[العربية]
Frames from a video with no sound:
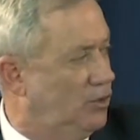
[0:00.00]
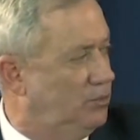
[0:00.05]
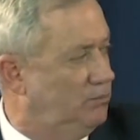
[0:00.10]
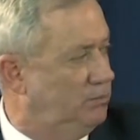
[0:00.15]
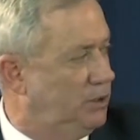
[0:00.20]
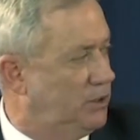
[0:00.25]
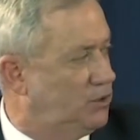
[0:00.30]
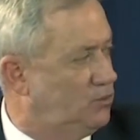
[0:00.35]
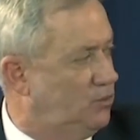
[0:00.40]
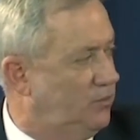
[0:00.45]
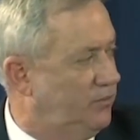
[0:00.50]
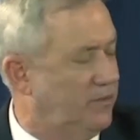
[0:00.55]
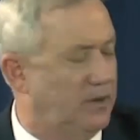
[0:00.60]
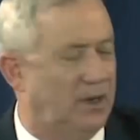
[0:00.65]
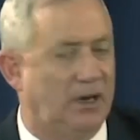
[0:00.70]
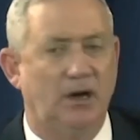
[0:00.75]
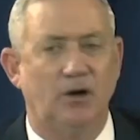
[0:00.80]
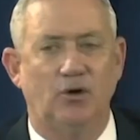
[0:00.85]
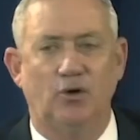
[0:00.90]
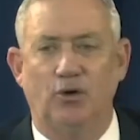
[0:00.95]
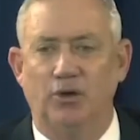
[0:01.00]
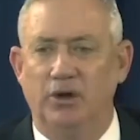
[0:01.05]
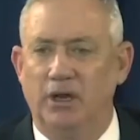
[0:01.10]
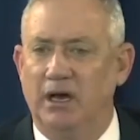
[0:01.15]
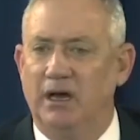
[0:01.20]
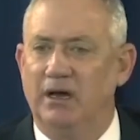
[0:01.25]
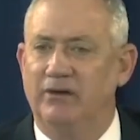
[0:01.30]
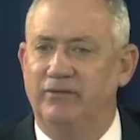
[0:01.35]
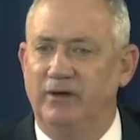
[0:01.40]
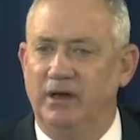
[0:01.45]
في الوزارة
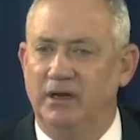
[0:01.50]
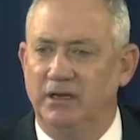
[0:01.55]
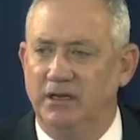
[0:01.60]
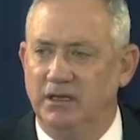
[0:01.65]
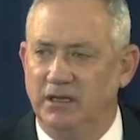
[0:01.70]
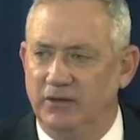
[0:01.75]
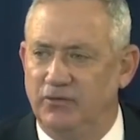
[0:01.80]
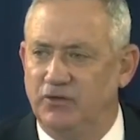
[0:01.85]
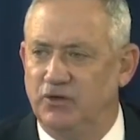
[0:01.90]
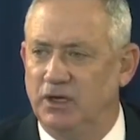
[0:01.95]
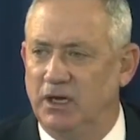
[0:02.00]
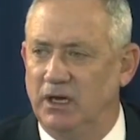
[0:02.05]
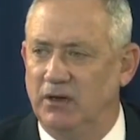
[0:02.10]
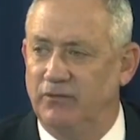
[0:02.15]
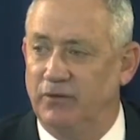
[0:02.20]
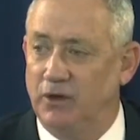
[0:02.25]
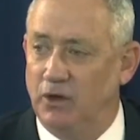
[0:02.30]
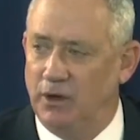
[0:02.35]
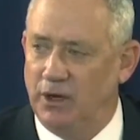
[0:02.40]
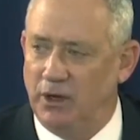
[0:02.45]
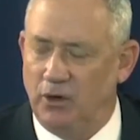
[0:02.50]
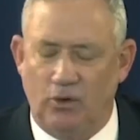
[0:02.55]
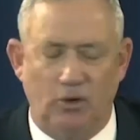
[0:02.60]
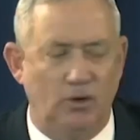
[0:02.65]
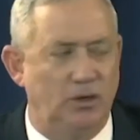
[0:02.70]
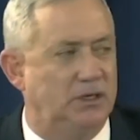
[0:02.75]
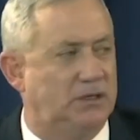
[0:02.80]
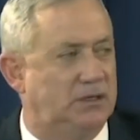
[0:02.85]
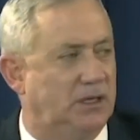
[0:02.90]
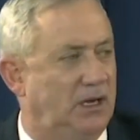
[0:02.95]
أن من يمد يده
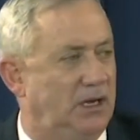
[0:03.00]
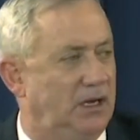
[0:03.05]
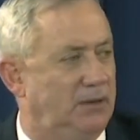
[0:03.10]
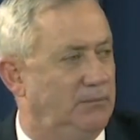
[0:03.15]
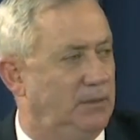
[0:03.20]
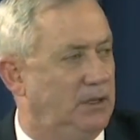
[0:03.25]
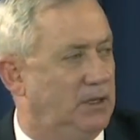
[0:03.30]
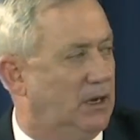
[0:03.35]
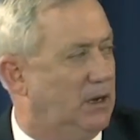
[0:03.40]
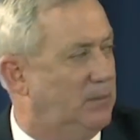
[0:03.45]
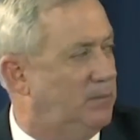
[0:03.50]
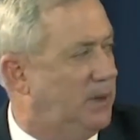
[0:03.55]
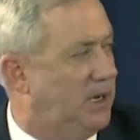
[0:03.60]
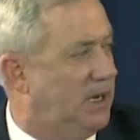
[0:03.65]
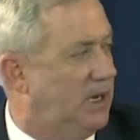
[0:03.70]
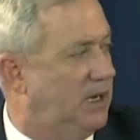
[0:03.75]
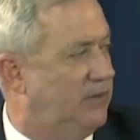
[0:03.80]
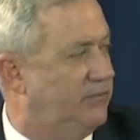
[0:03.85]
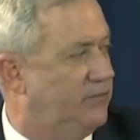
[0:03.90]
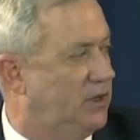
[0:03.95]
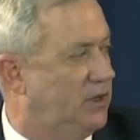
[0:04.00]
إلى شرطي